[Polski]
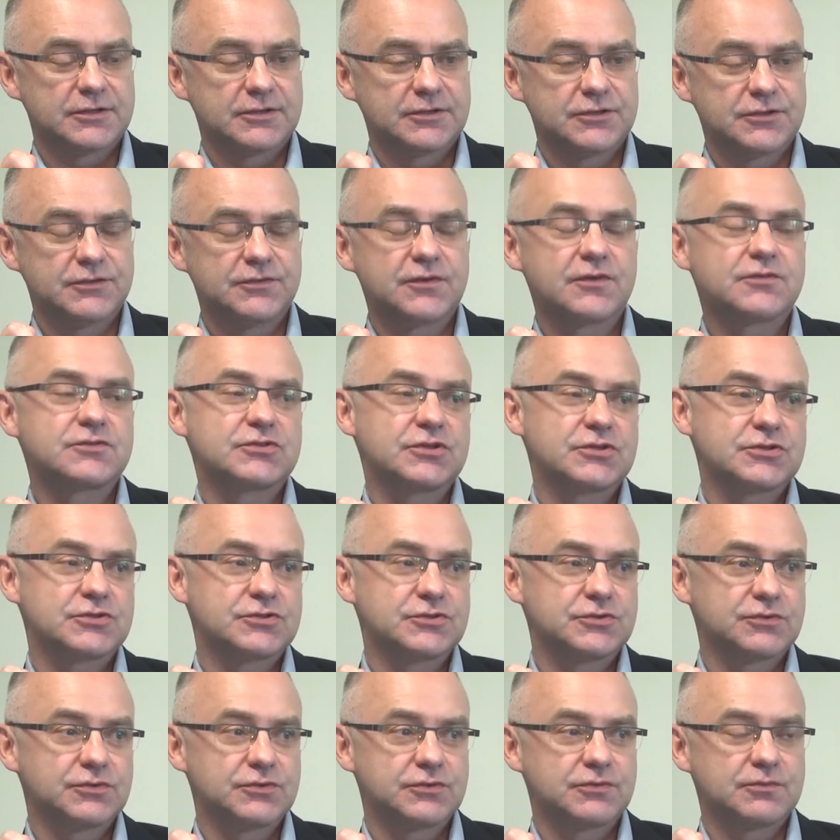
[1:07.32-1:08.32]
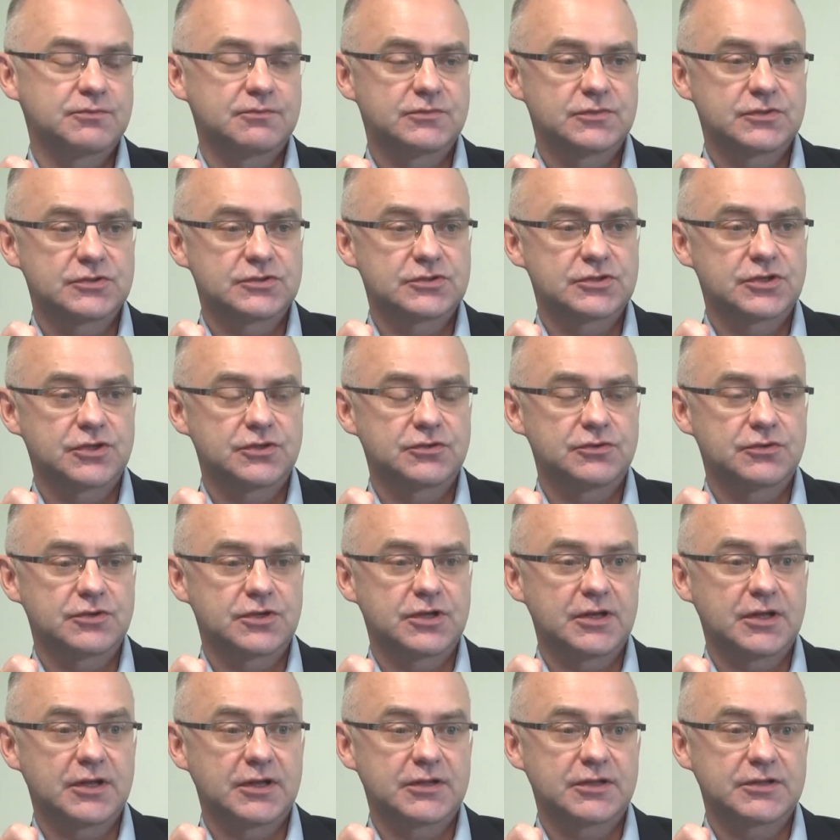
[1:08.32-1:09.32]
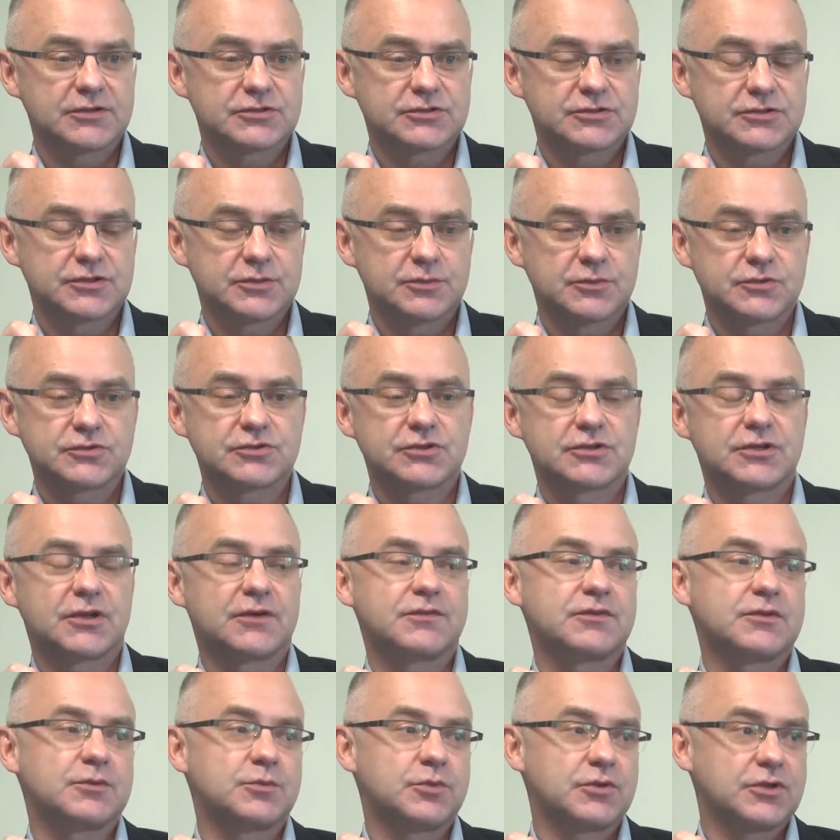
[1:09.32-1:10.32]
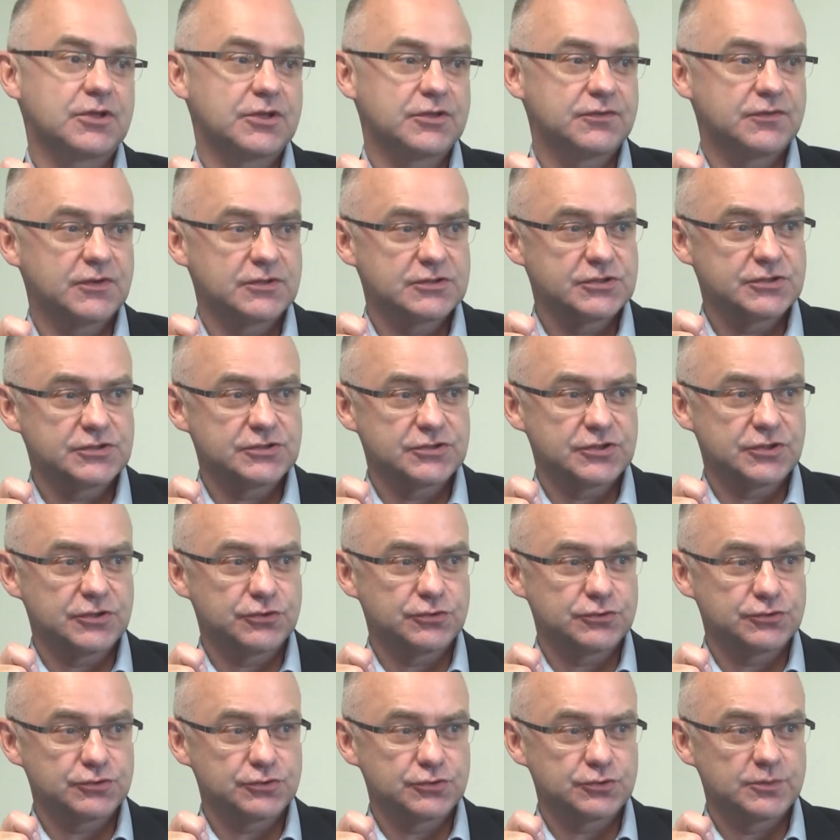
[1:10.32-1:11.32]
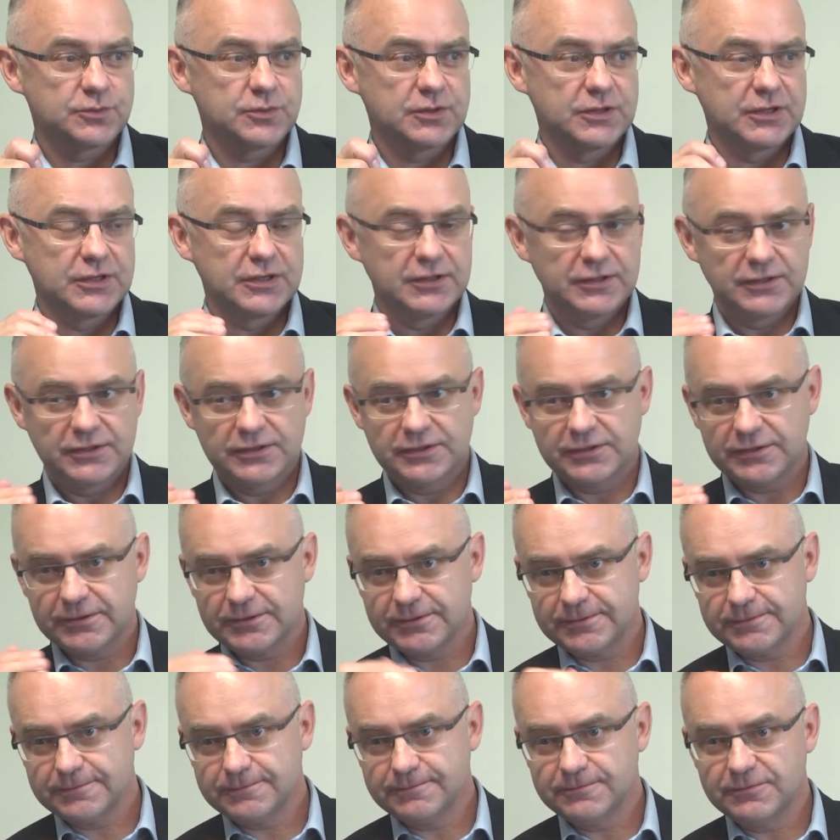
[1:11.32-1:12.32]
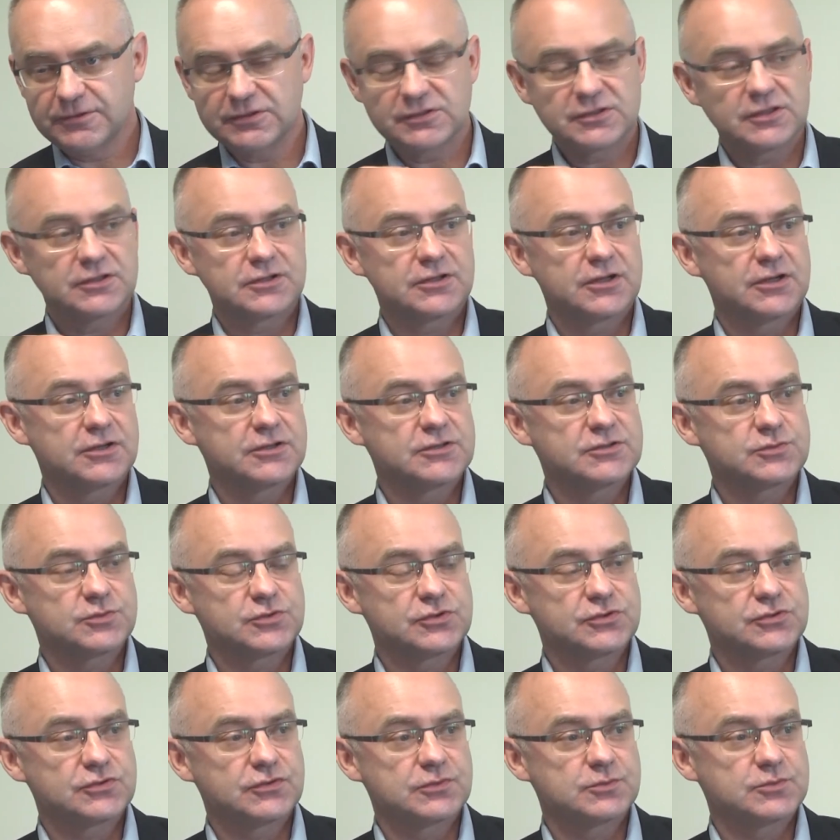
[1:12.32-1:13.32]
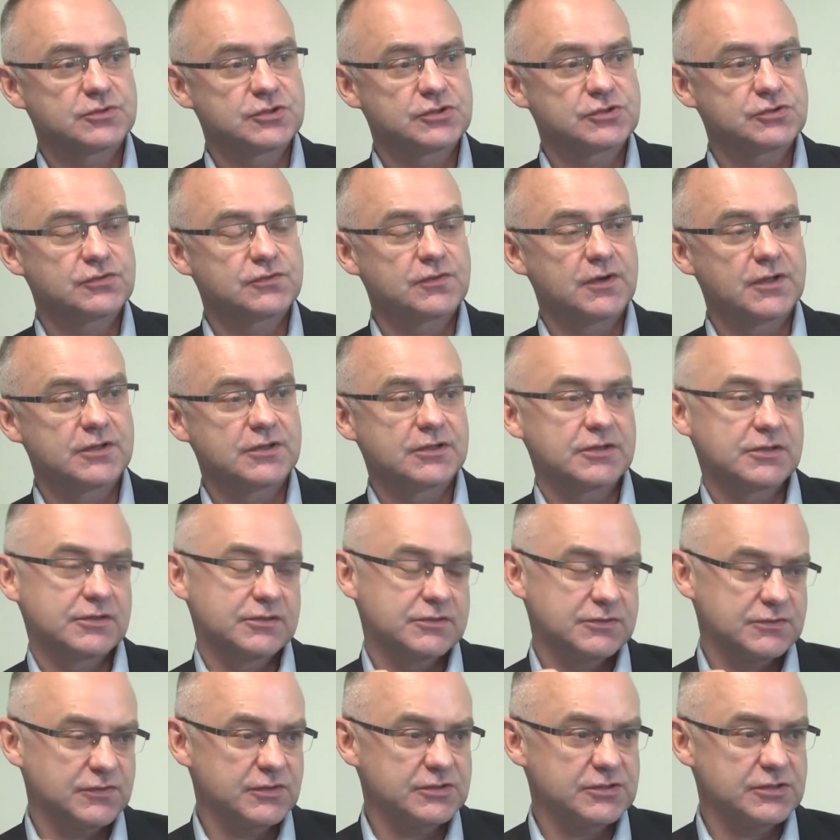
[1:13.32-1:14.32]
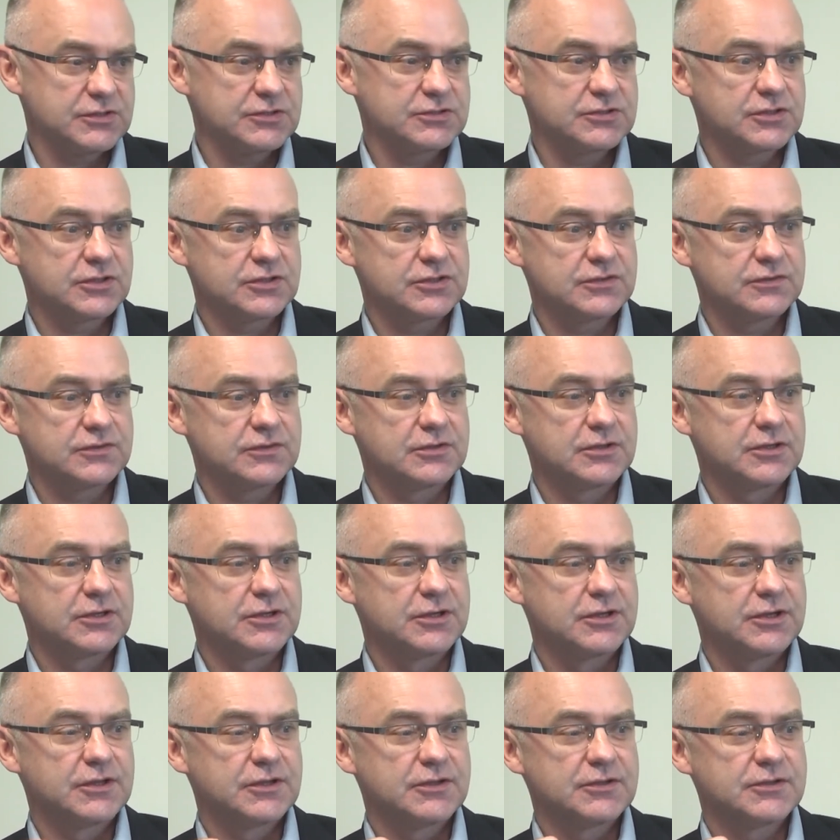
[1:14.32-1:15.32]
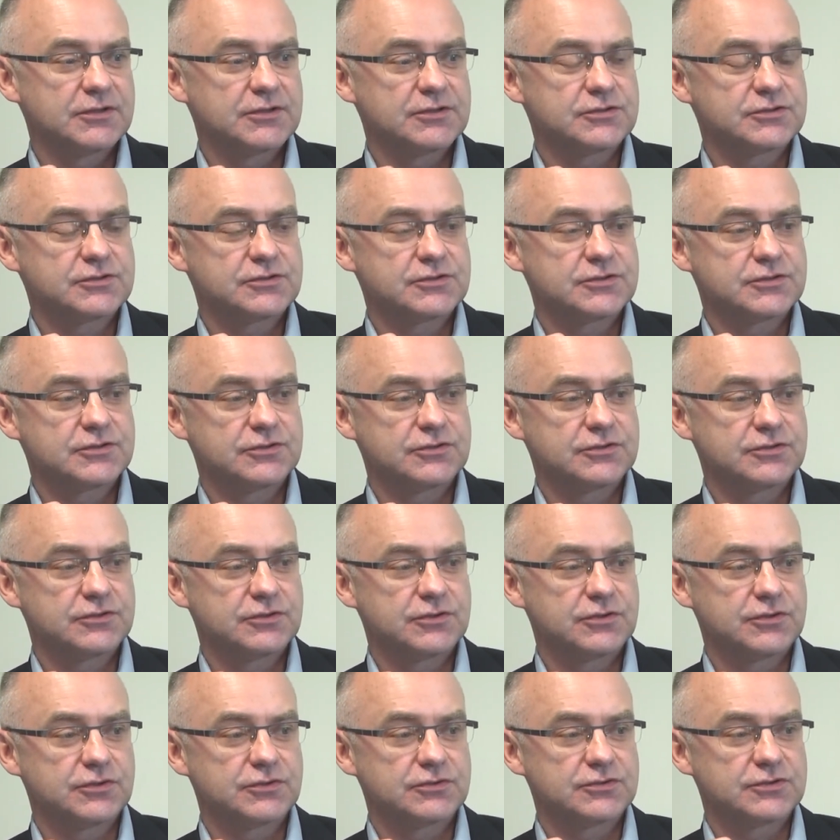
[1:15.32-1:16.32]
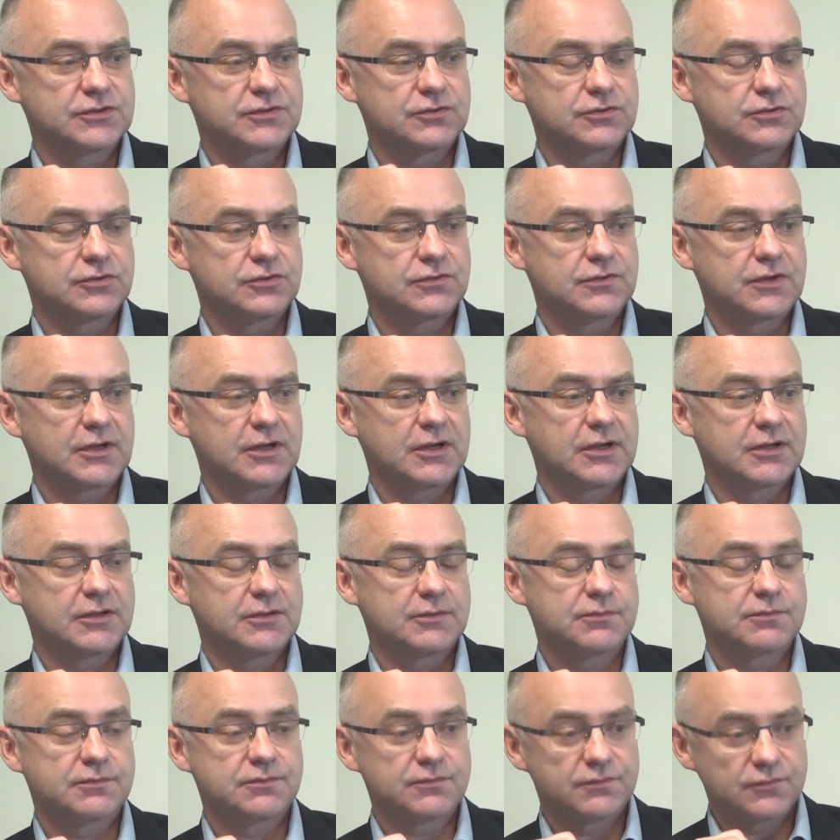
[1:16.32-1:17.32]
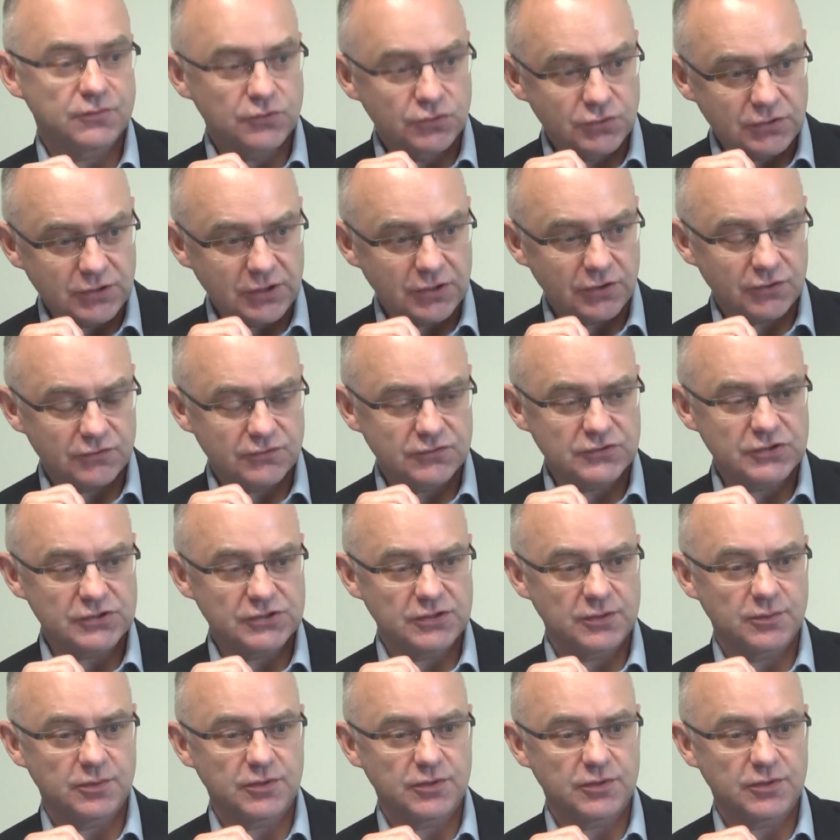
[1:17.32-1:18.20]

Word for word: i we wrześniu średnio kilkanaście, może nawet ponad 20 osób, niestety, ale jest przesuwanych z własnej inicjatywy też e, do zawodówek. Tutaj od września